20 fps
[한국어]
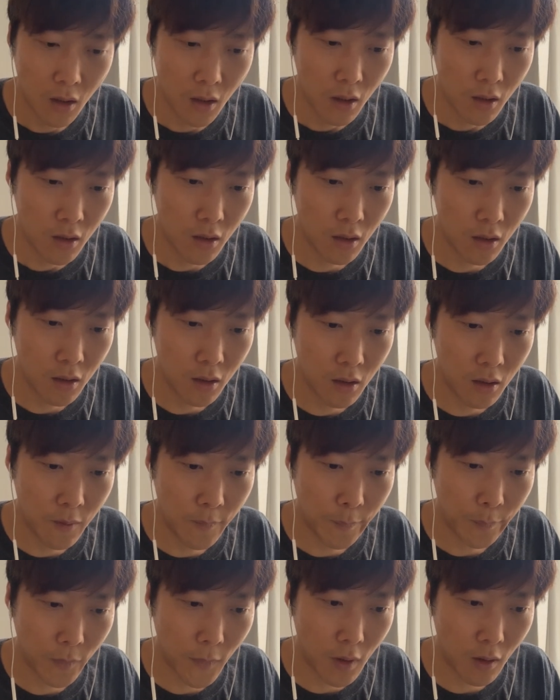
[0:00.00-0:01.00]
지금
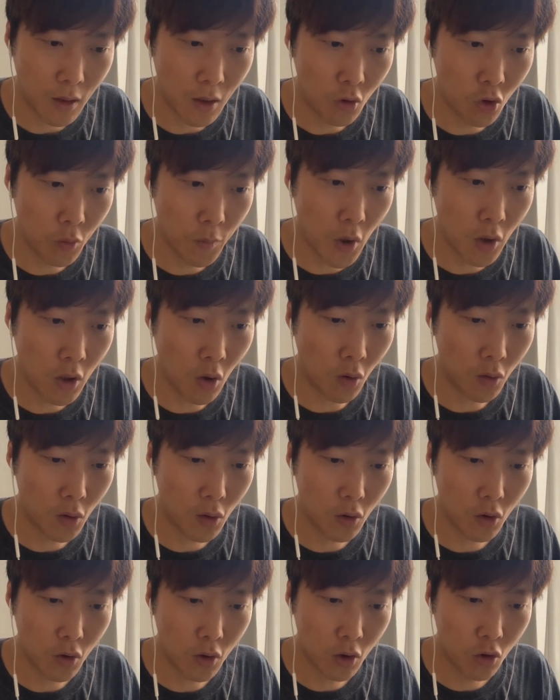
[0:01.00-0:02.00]
이렇게 주변이 어,
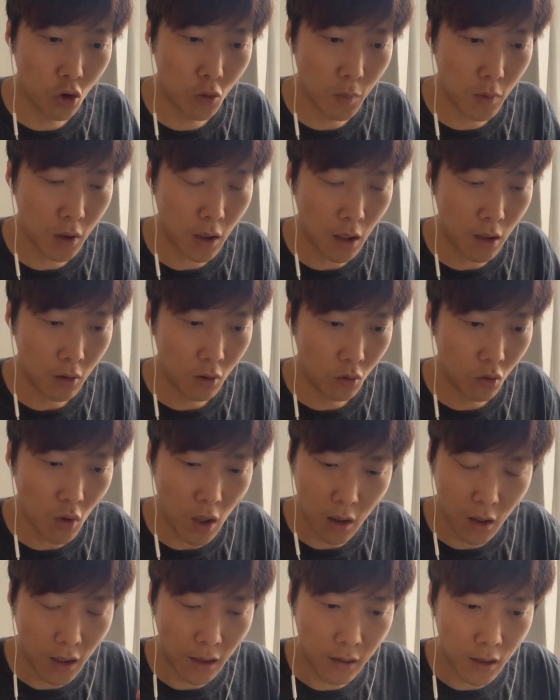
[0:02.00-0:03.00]
주, 그러니까
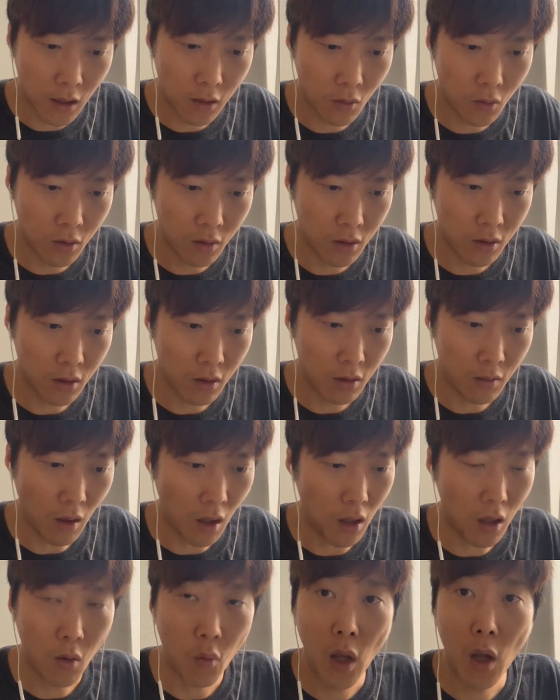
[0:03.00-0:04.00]
유학을 간다는 거는 아,
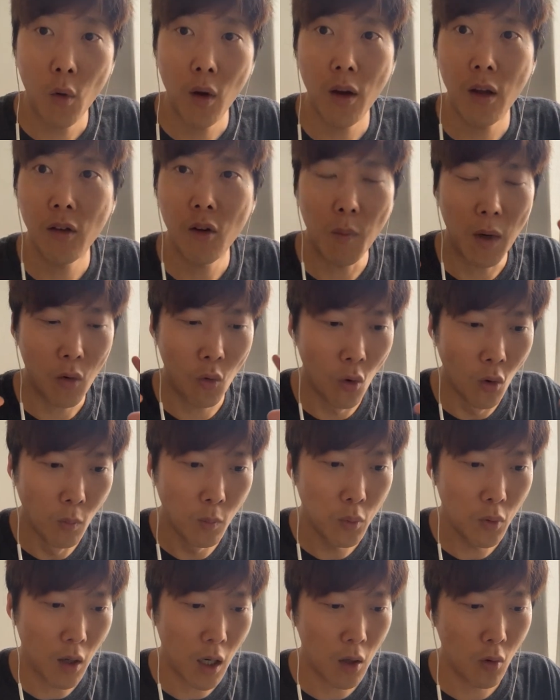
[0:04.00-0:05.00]
해외에서 막
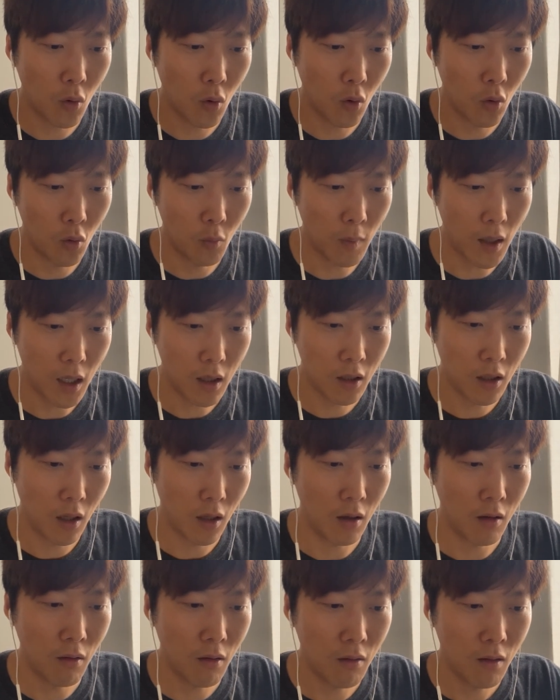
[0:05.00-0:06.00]
공부하고 막 이렇게
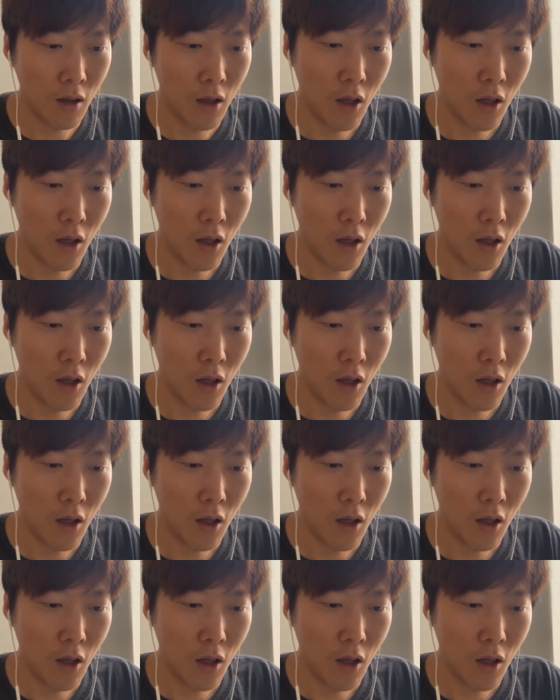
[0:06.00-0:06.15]
어 요,